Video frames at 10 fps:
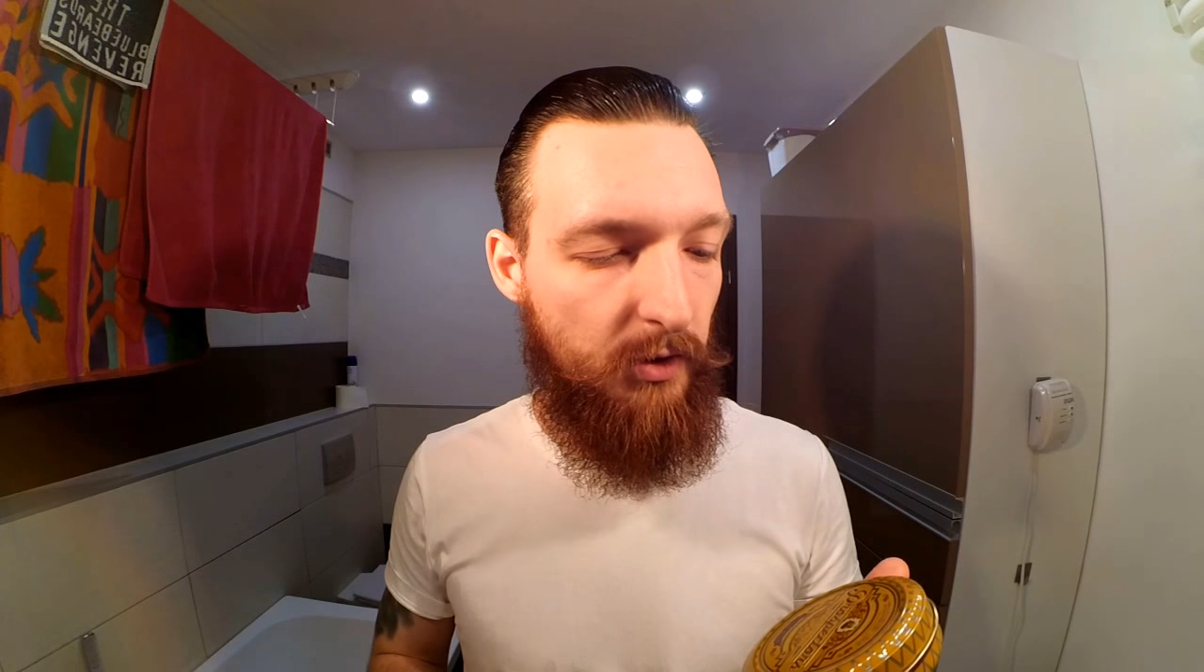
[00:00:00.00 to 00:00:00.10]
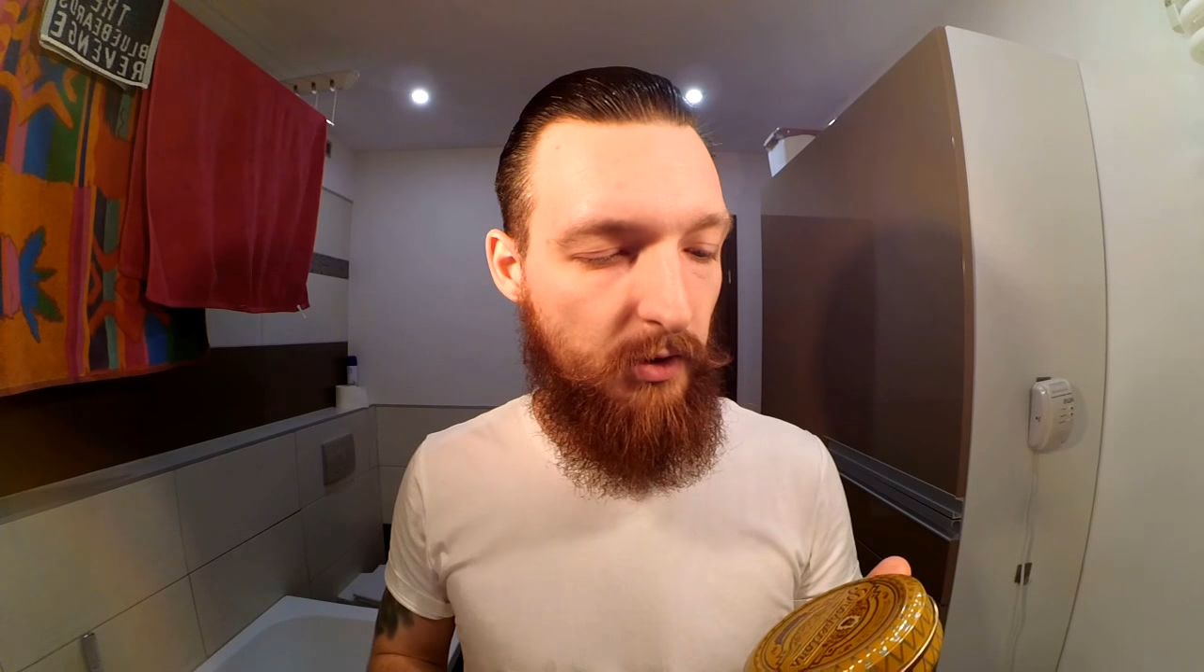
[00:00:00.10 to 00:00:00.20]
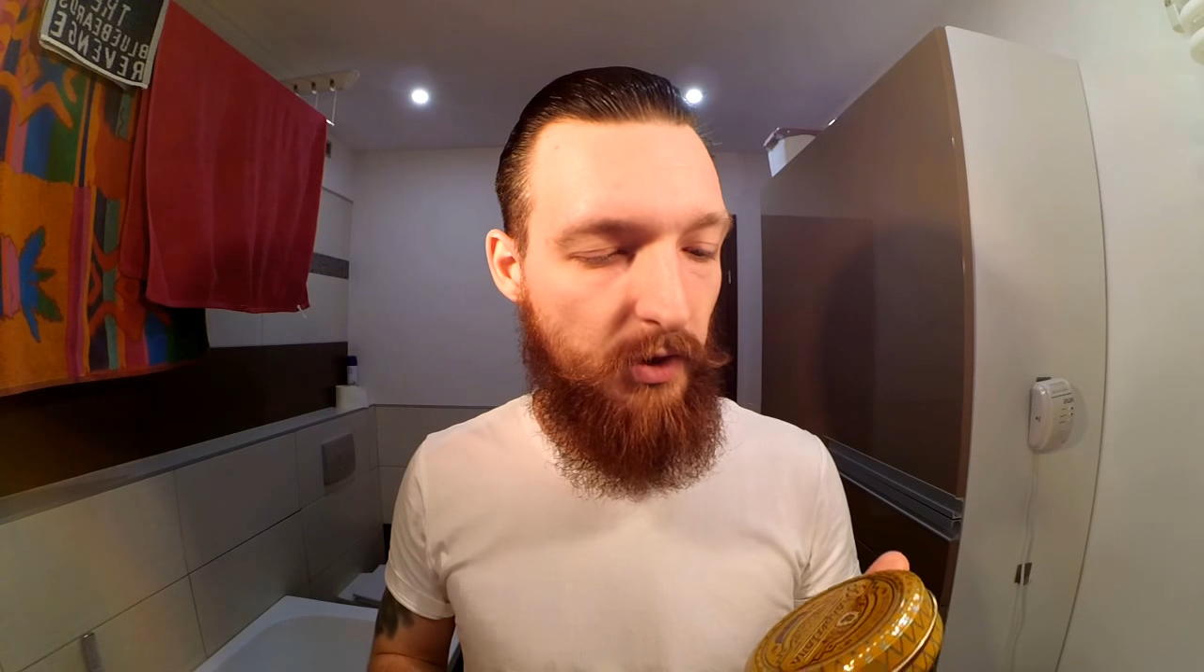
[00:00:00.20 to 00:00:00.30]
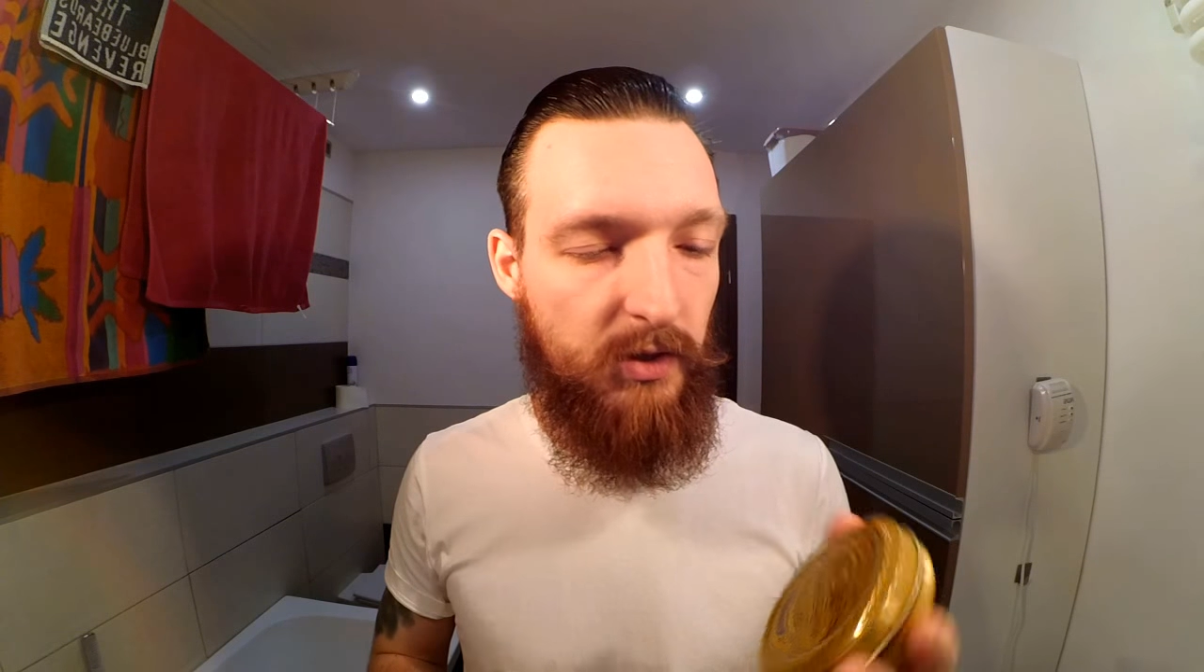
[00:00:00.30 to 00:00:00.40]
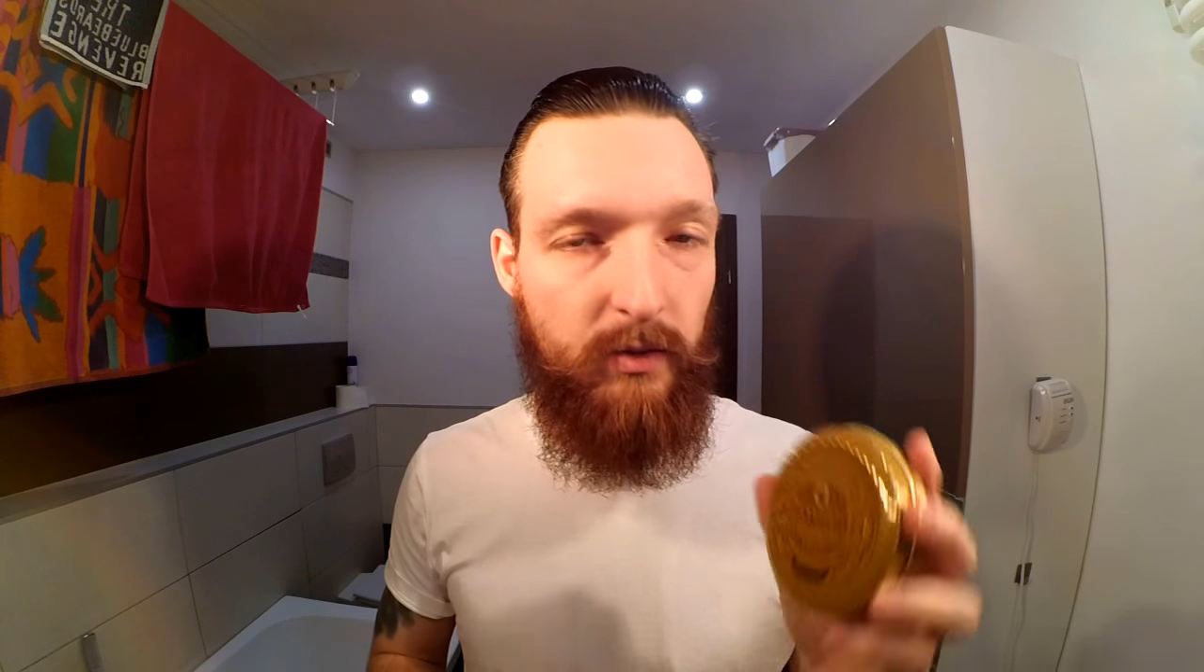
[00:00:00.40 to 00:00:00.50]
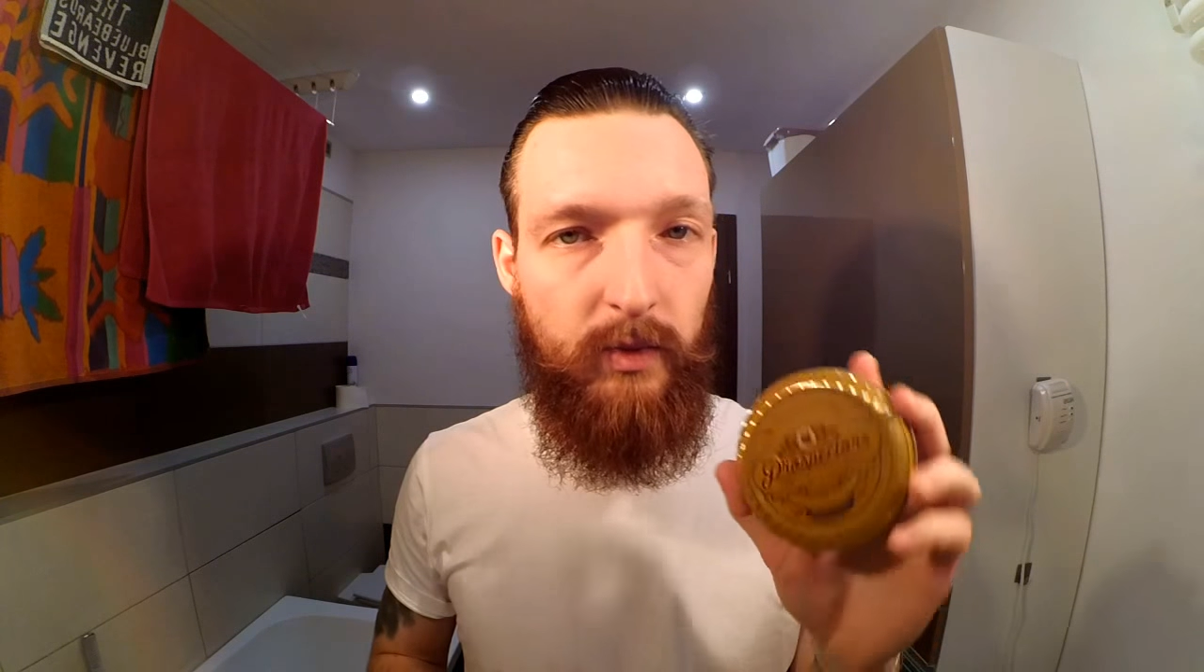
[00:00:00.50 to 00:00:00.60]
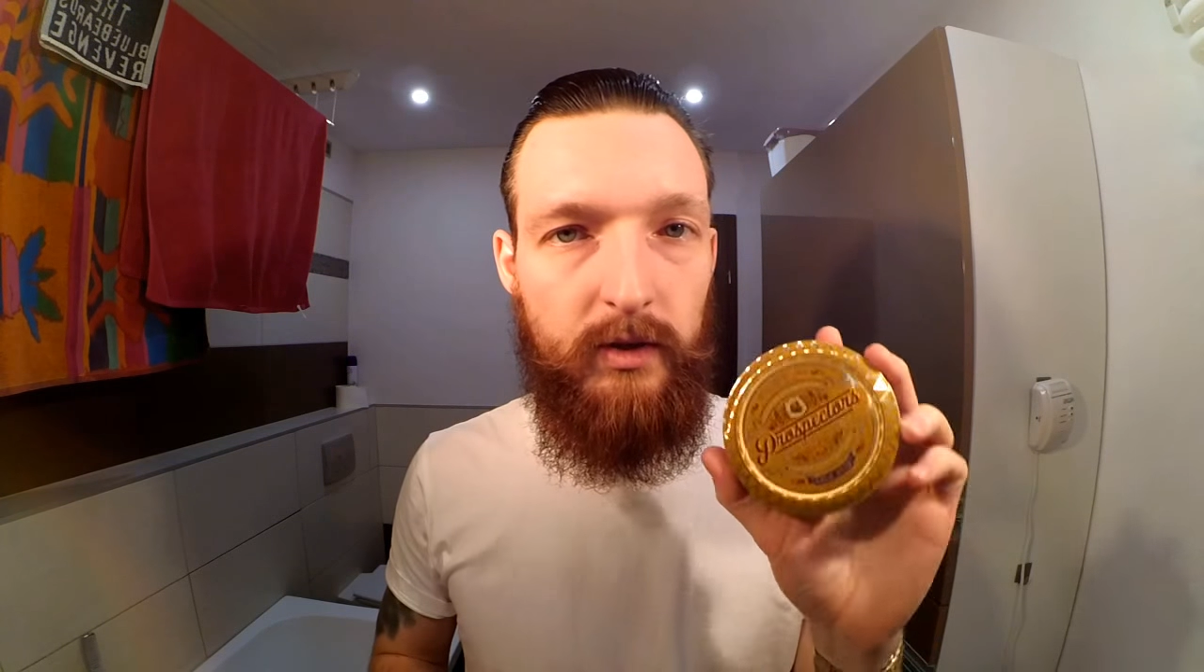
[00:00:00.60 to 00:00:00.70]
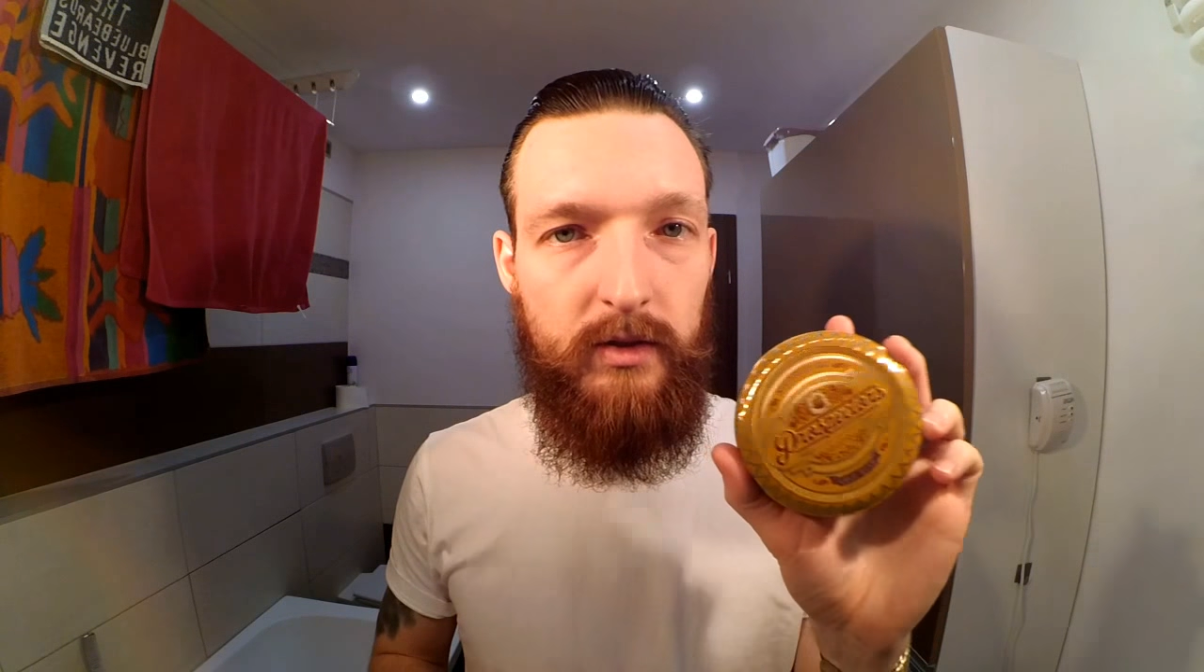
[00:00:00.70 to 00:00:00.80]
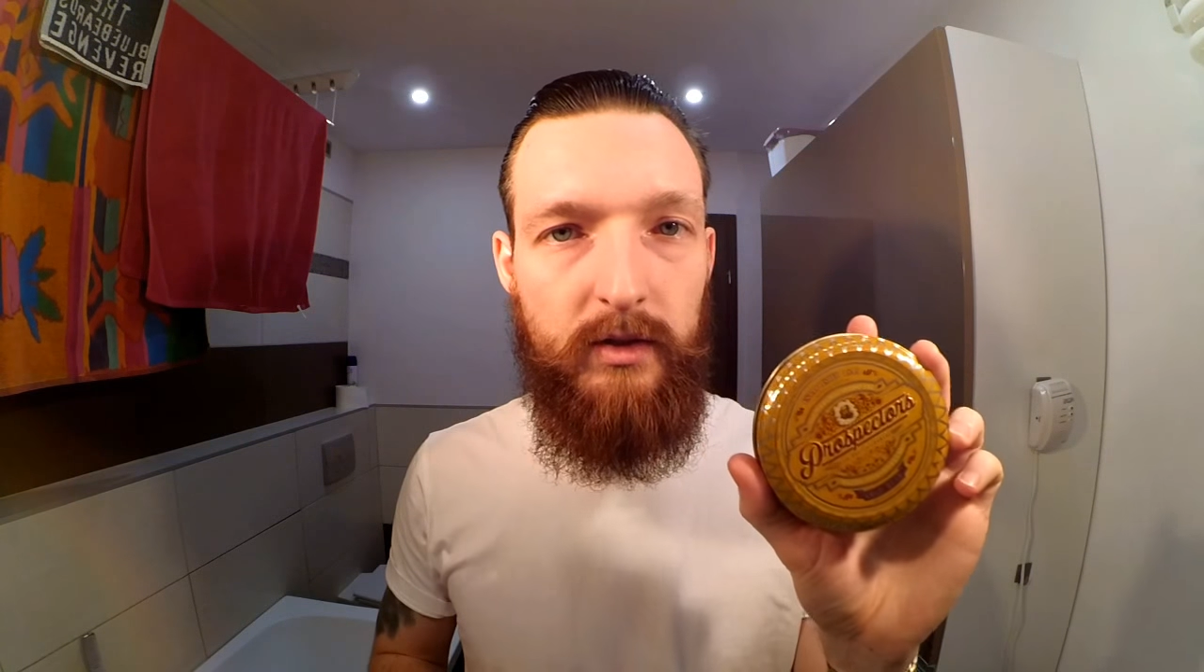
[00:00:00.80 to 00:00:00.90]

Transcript: jestem bardzo